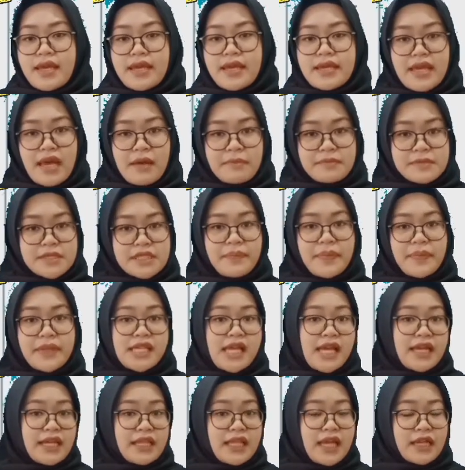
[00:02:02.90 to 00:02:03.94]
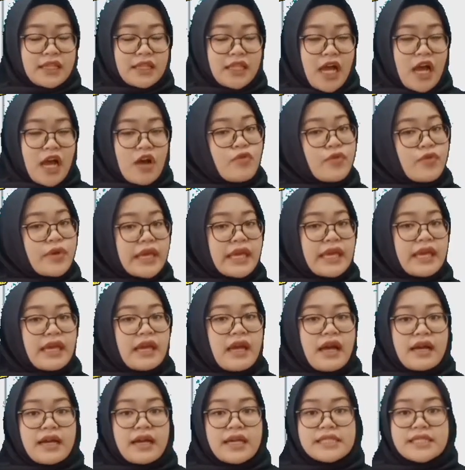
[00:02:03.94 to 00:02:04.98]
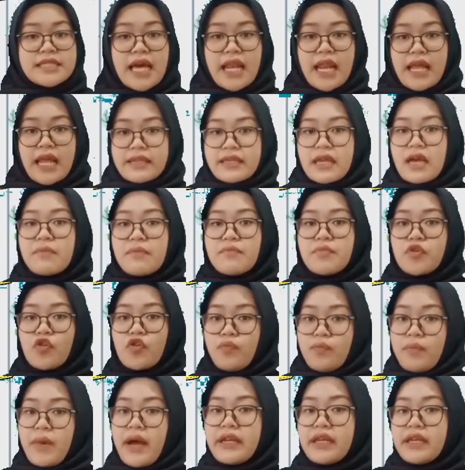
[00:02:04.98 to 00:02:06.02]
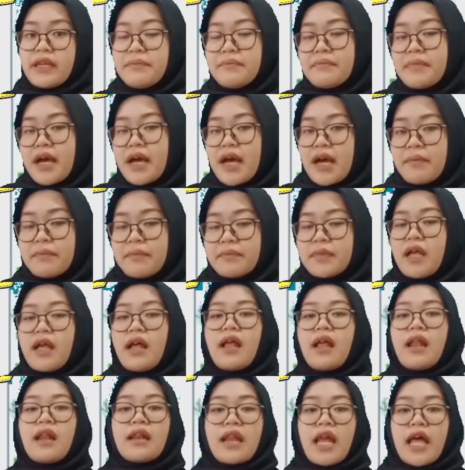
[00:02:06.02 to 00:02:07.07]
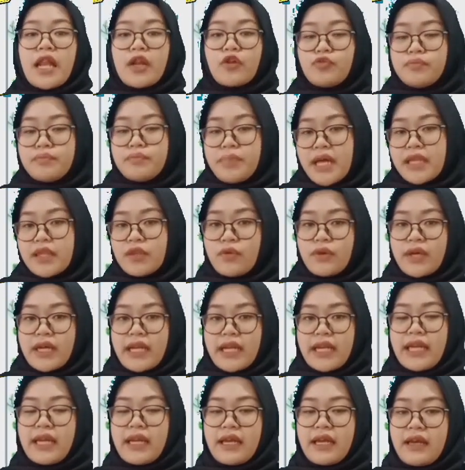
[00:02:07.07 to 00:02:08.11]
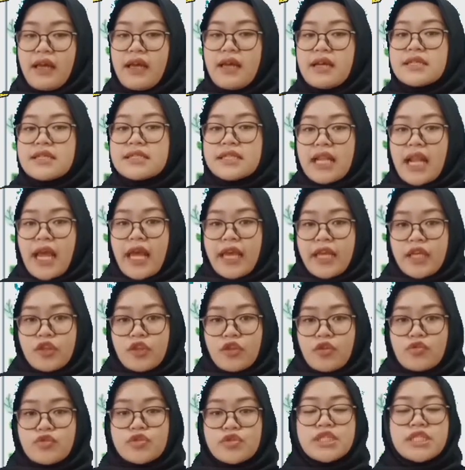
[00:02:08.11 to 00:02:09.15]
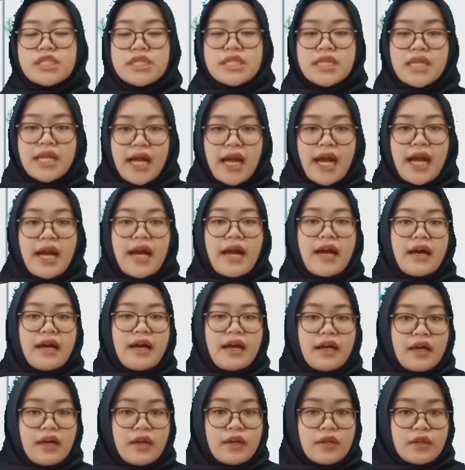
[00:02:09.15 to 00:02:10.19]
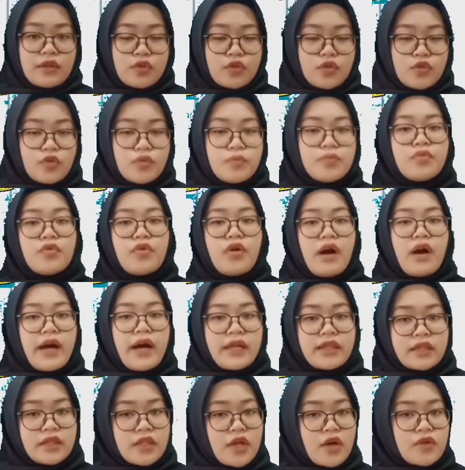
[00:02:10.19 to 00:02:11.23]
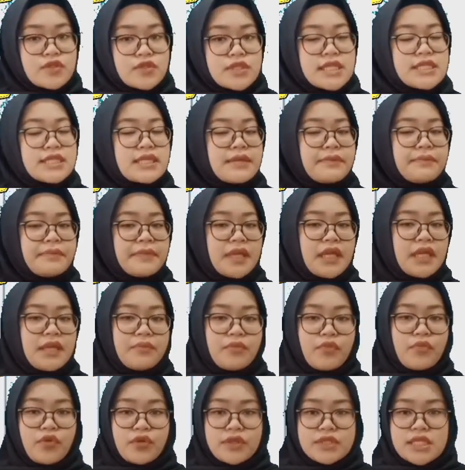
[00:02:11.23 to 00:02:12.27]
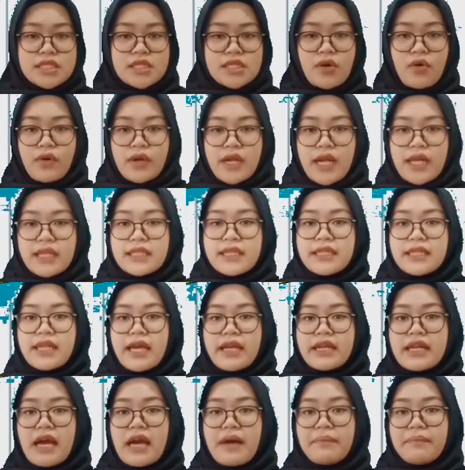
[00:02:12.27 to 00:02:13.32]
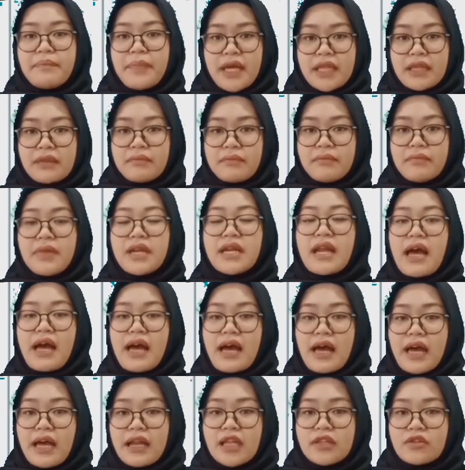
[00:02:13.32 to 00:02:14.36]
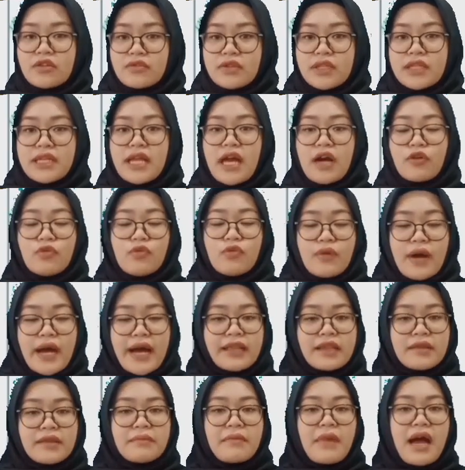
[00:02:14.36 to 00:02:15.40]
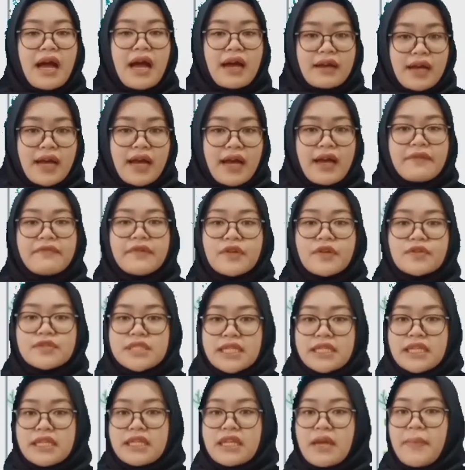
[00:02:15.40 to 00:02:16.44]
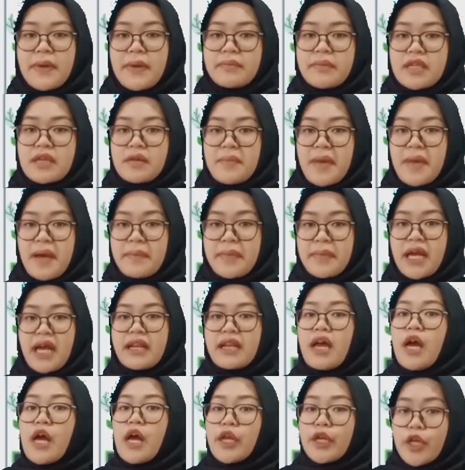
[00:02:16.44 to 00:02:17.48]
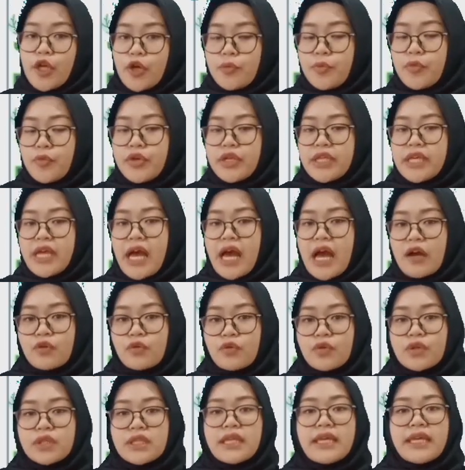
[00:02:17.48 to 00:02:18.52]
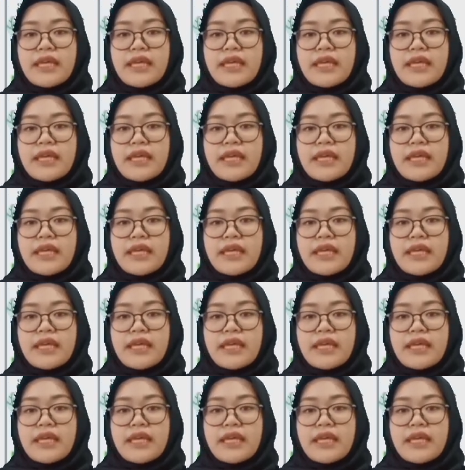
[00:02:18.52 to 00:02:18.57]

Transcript: Setiap seperti yang kita ketahui, gejalanya berupa demam, lalu batuk kering. Setelah itu, jika tubuh atau sistem imun seseorang tidak dapat menahan atau tidak kuat, maka virus ini dapat menyebabkan pneumonia akut